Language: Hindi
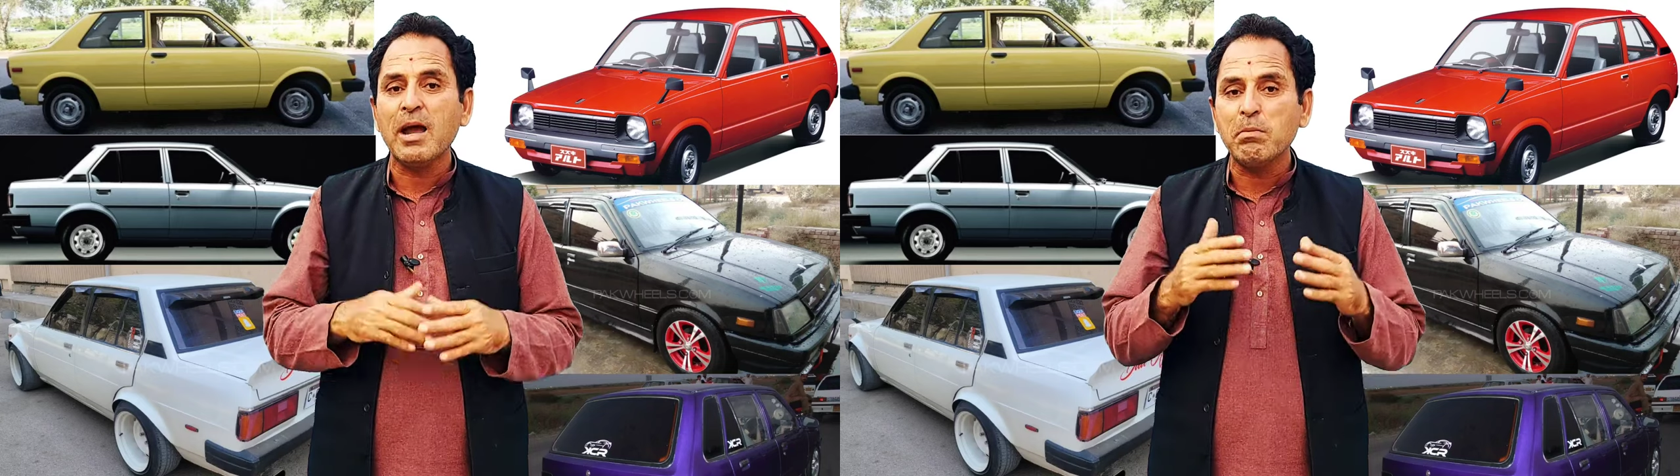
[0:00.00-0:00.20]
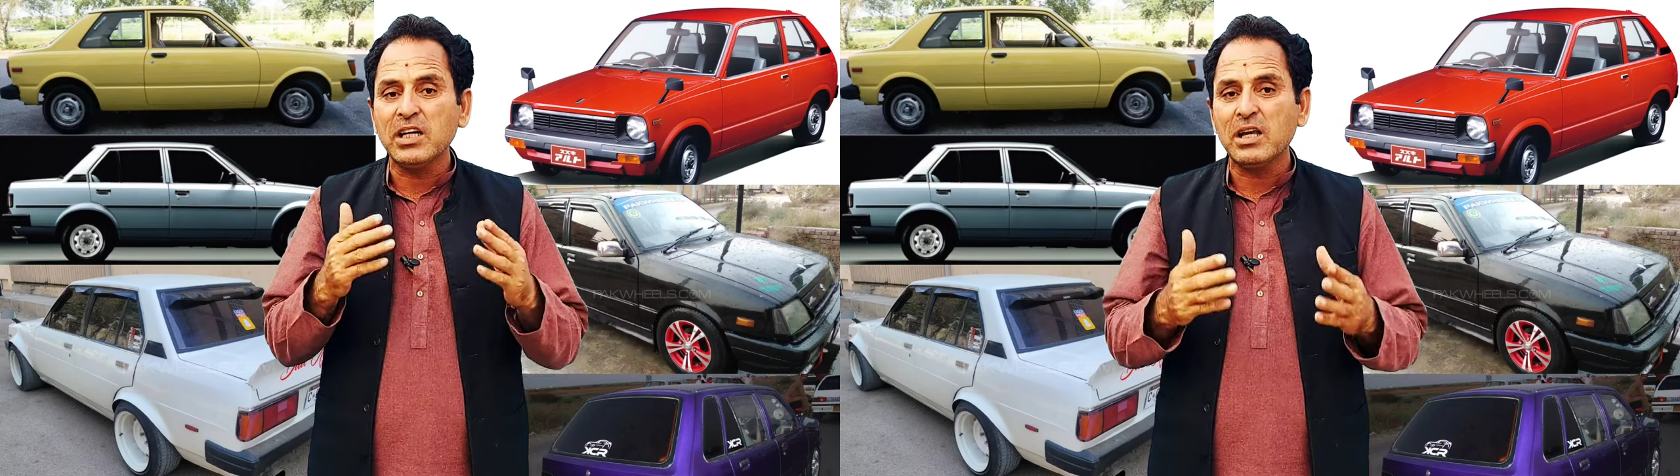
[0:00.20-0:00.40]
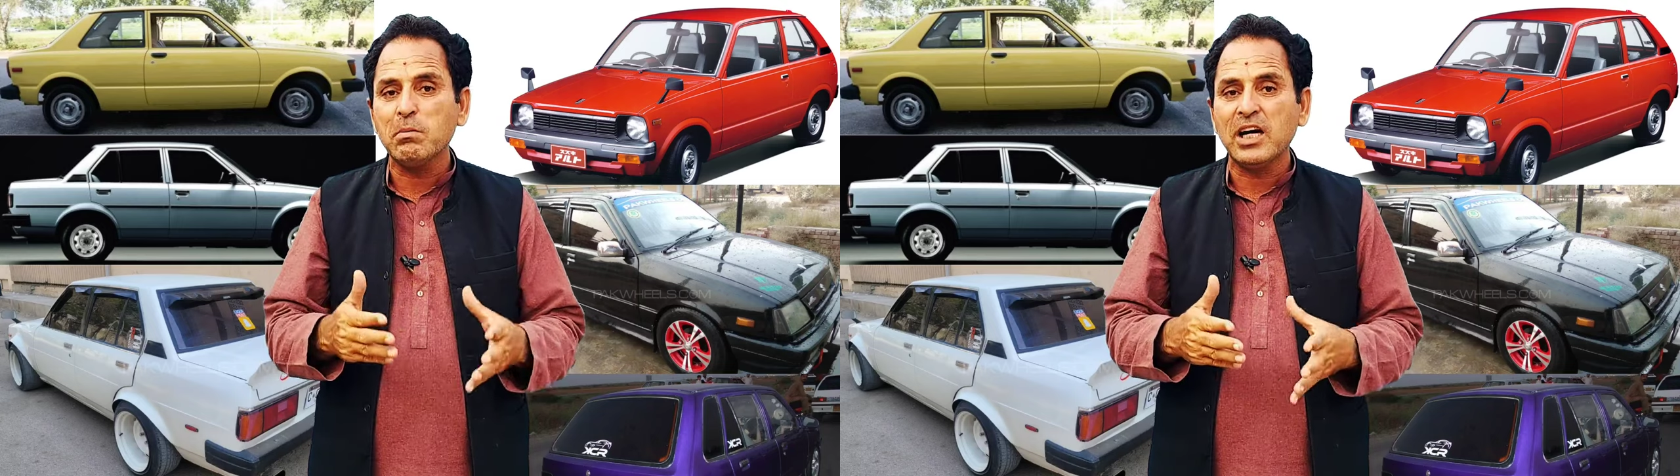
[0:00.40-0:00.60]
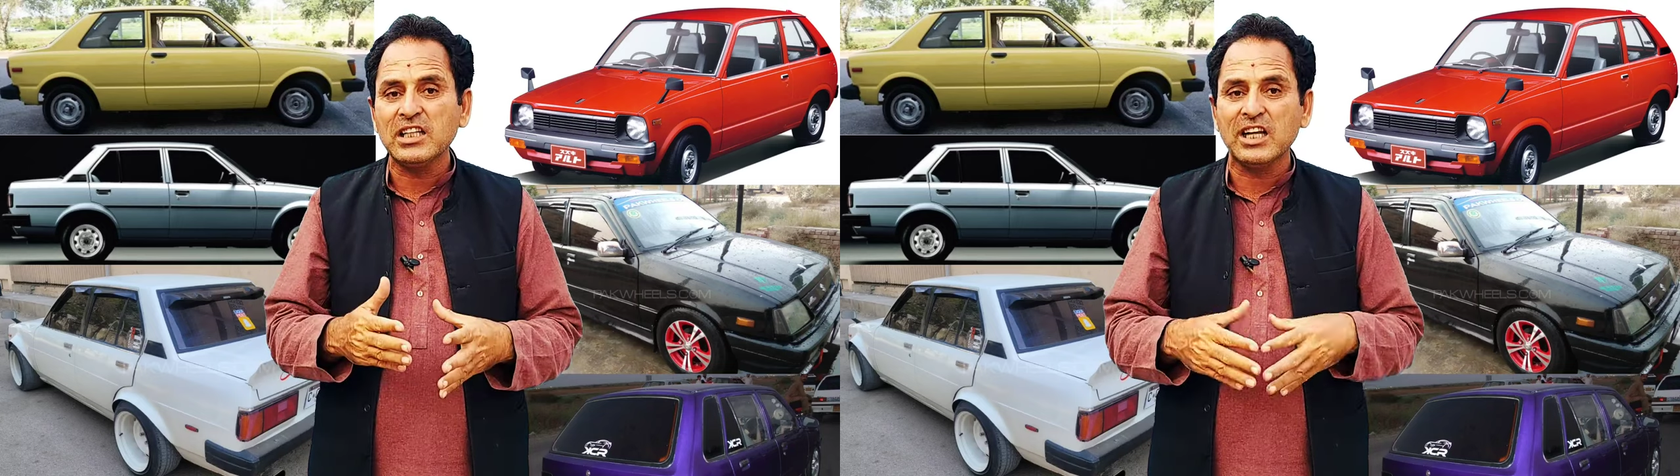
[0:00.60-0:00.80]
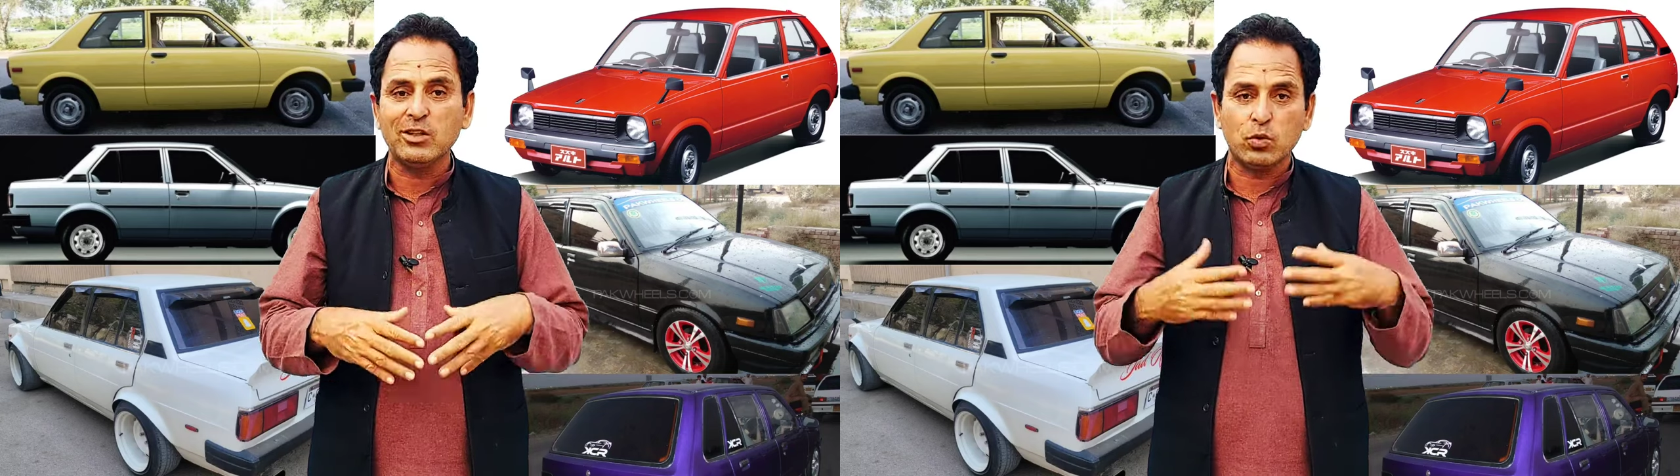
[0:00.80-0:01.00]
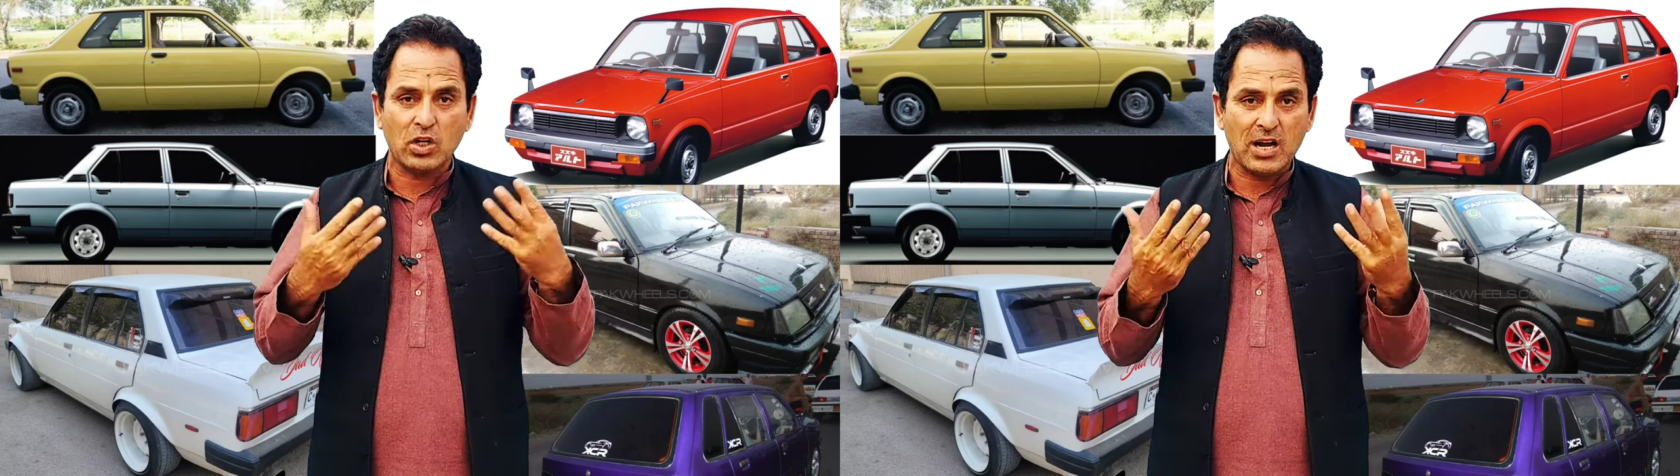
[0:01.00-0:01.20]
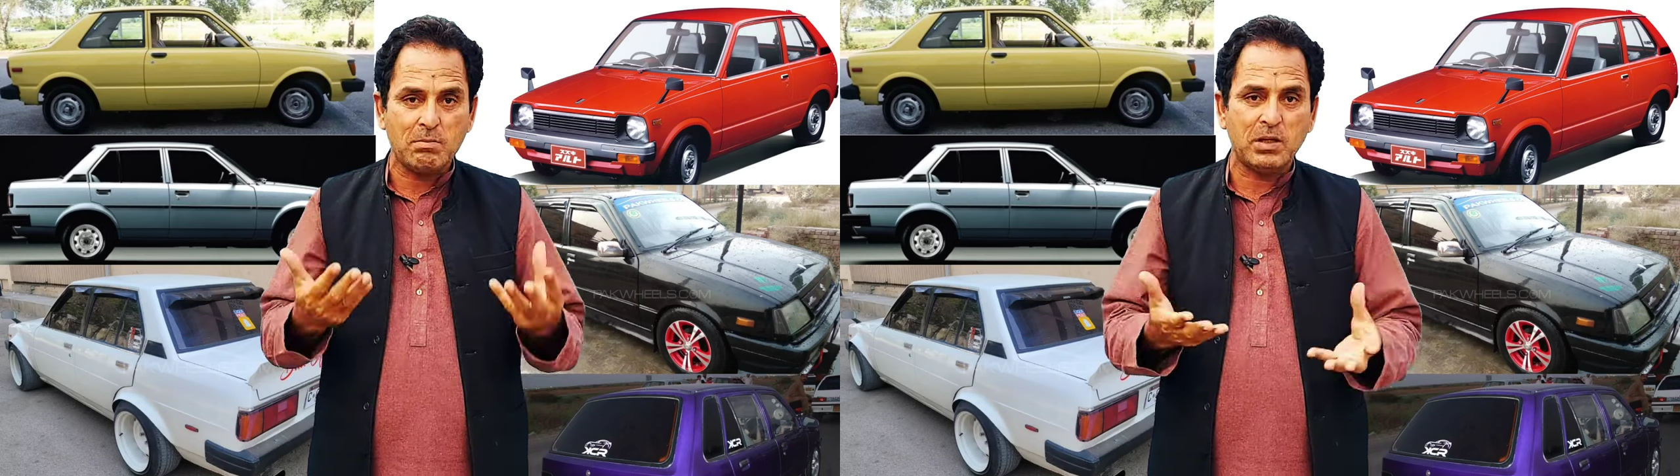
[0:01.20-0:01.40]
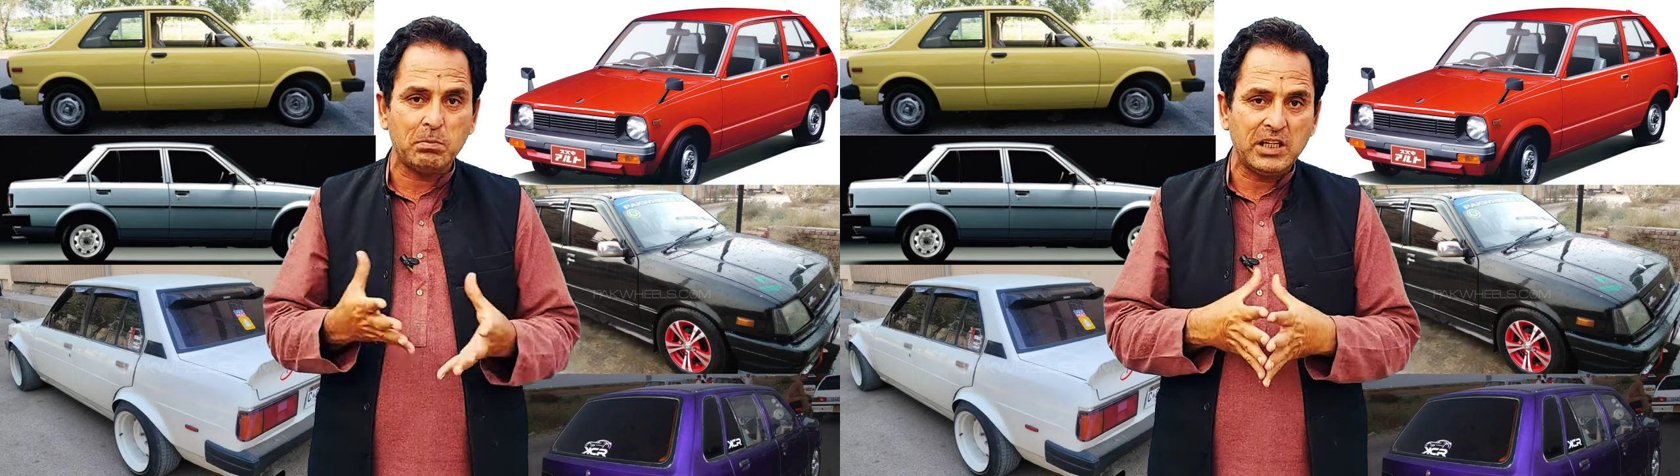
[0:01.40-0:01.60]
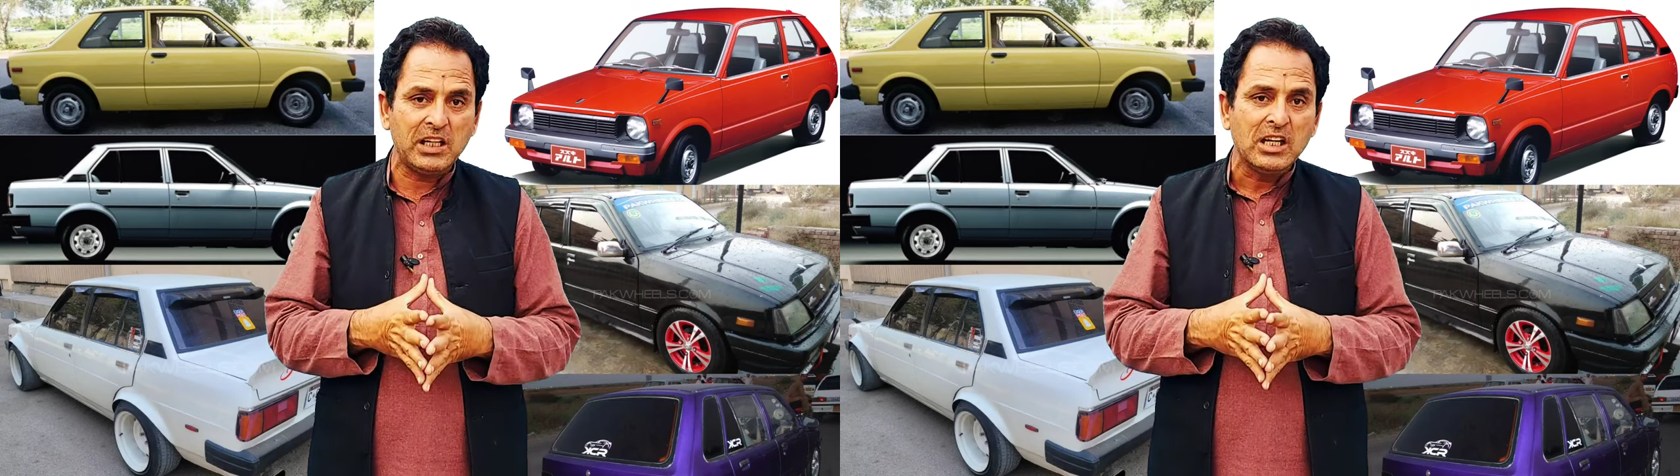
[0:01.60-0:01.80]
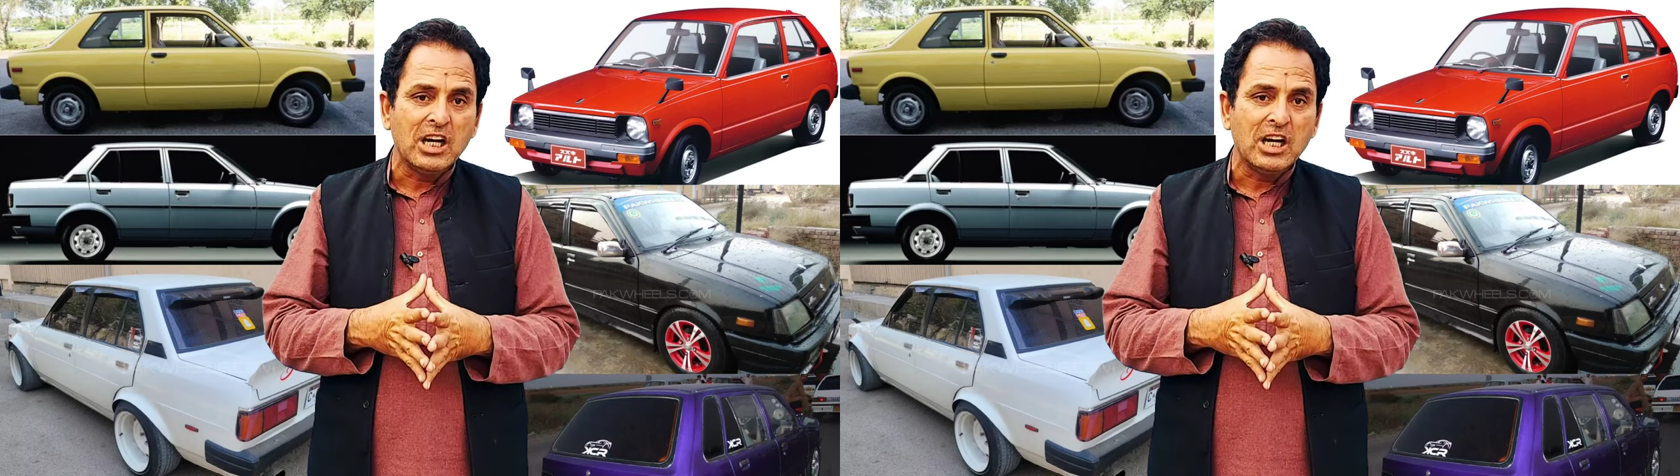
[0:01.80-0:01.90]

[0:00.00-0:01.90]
खैबर की बात करें तो खैबर भी